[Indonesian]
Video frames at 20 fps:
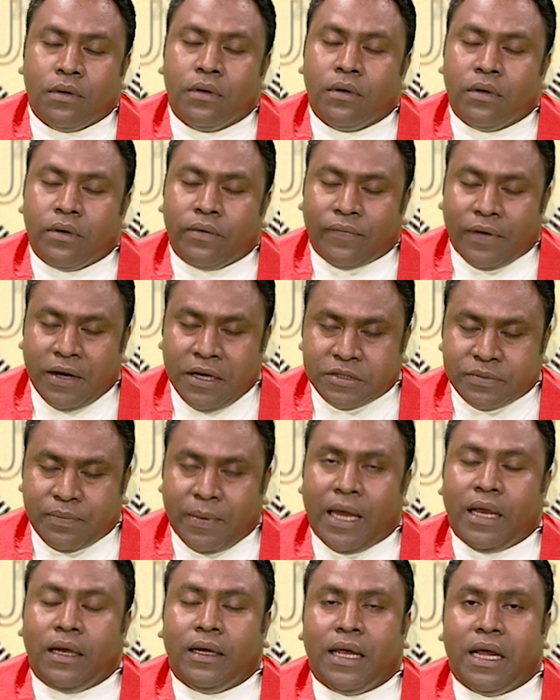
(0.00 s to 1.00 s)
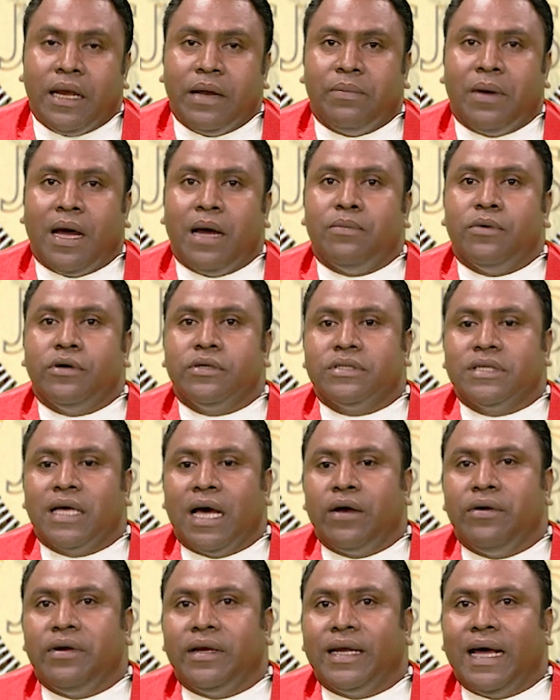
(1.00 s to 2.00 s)
Felizmente, Irnabamos, e
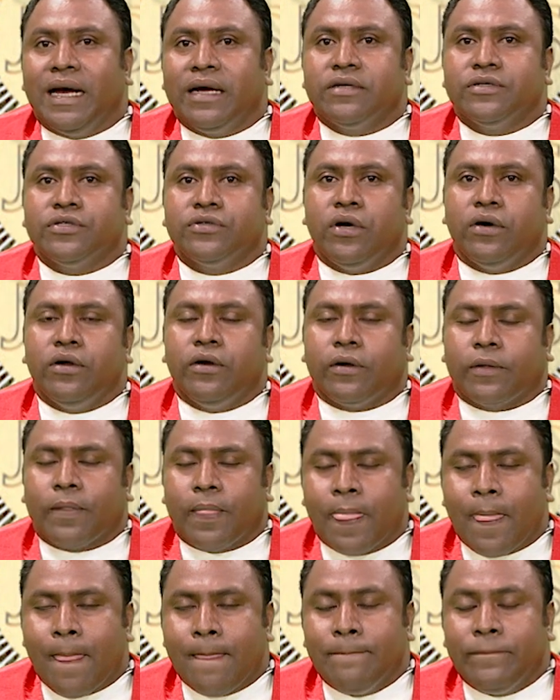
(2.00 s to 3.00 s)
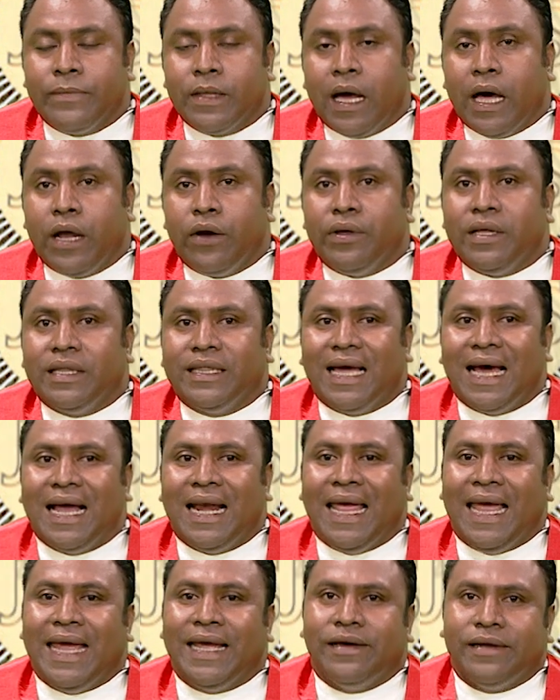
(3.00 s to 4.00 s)
solo, solop, haloita
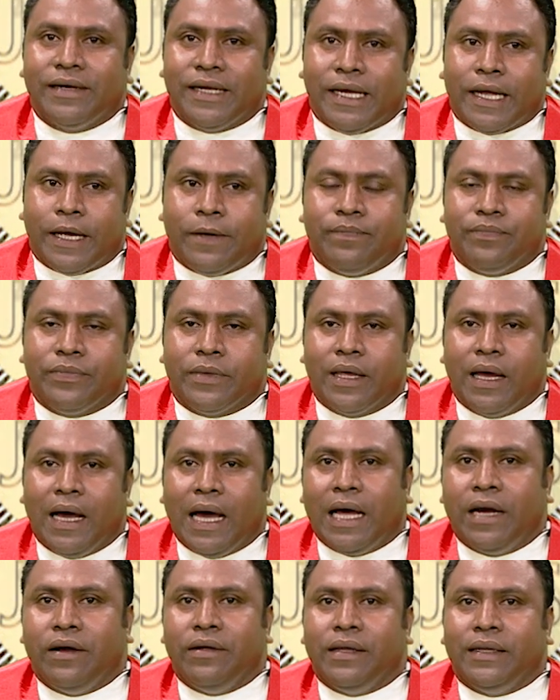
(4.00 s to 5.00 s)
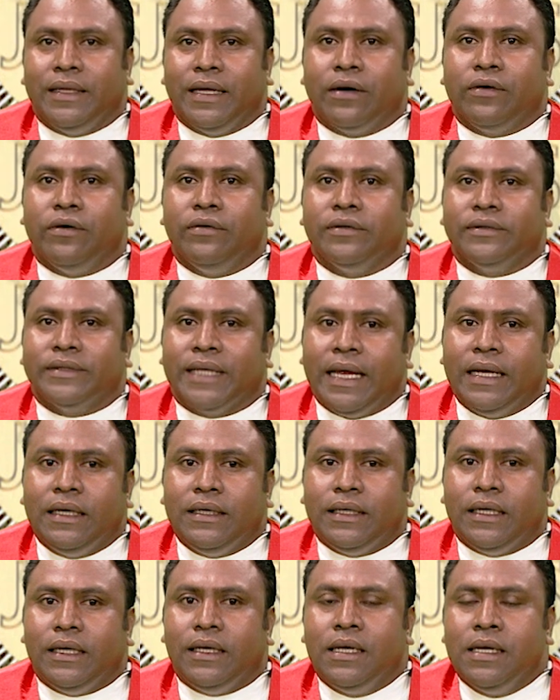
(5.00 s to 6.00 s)
alegria, haloita
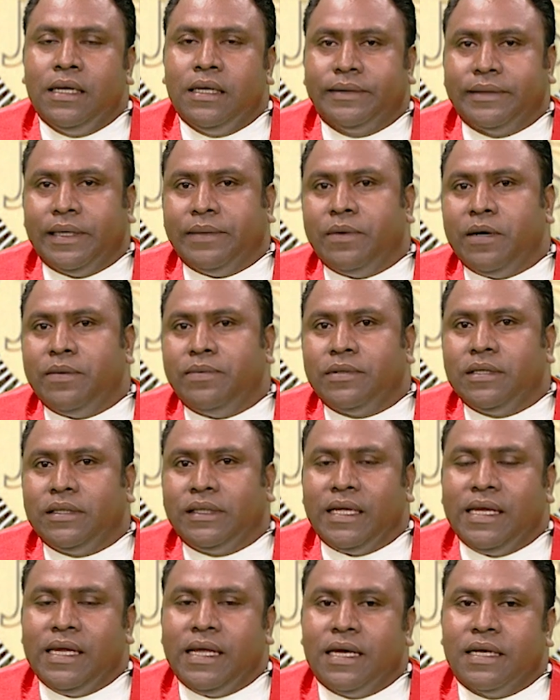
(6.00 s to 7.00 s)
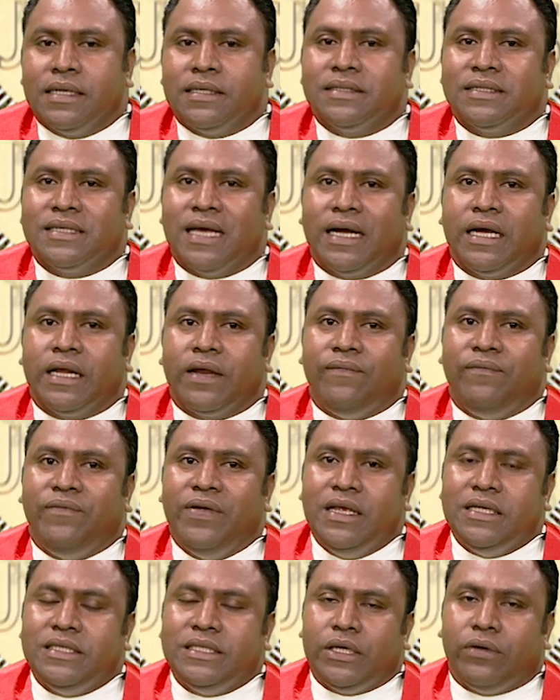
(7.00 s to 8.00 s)
contente, tamba e itanya
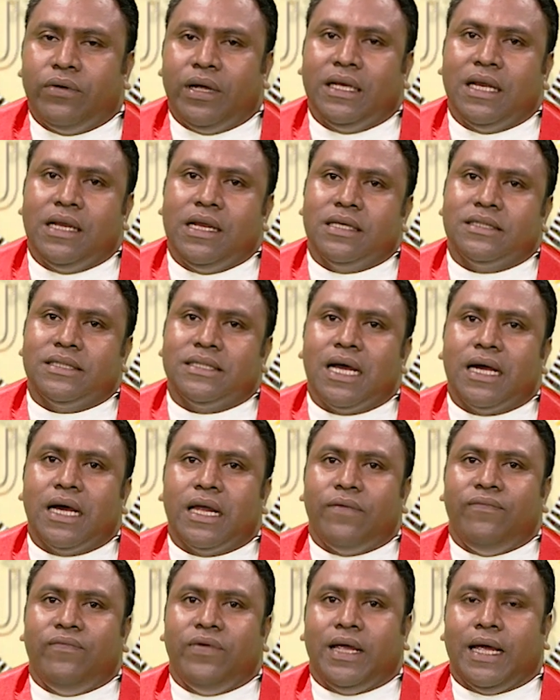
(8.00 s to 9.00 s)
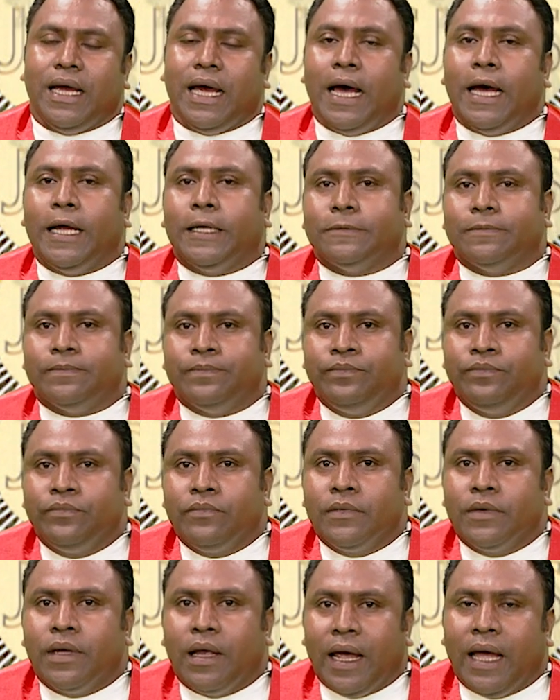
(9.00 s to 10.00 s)
sacrifício, itanya e sacrifican,
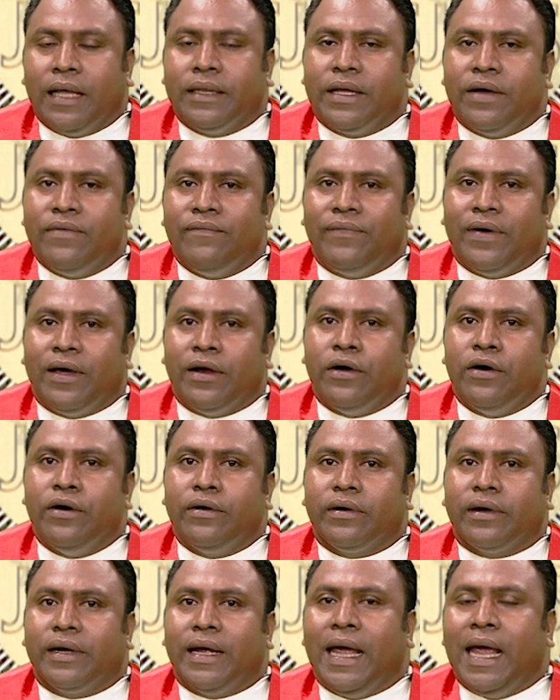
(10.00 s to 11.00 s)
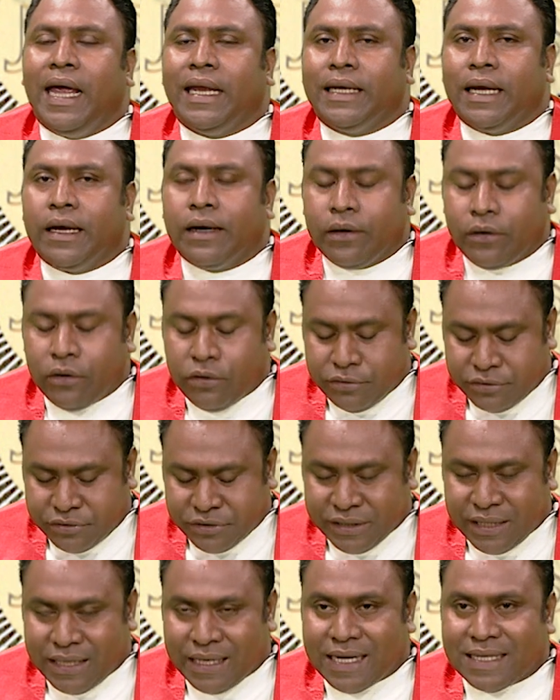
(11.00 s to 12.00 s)
hetan valor, retan
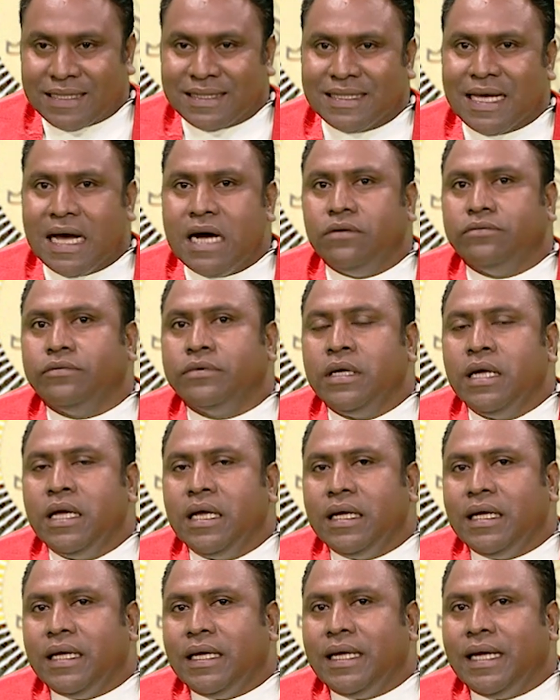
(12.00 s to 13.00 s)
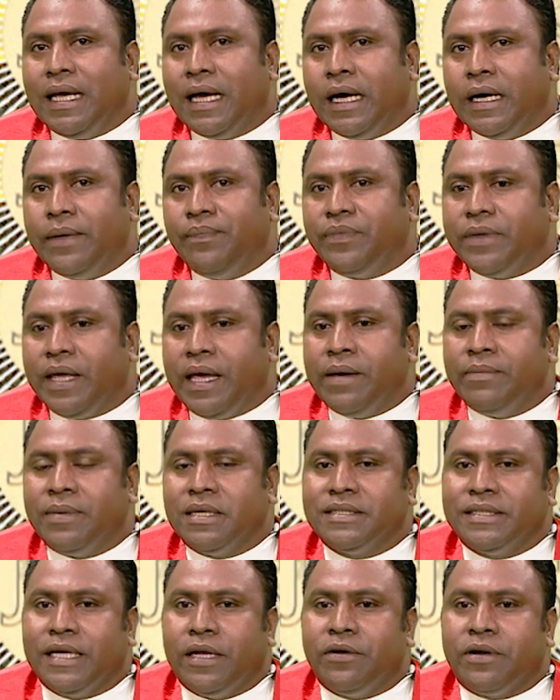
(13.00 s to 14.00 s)
consideração, iha ema
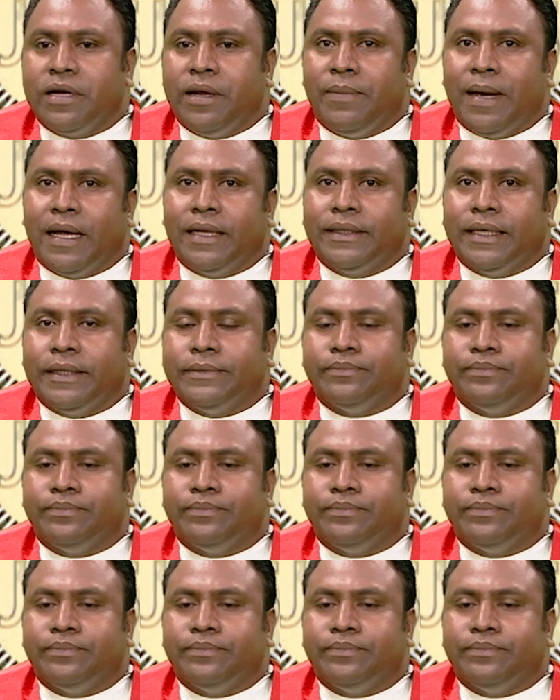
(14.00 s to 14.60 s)
selok nyamatan.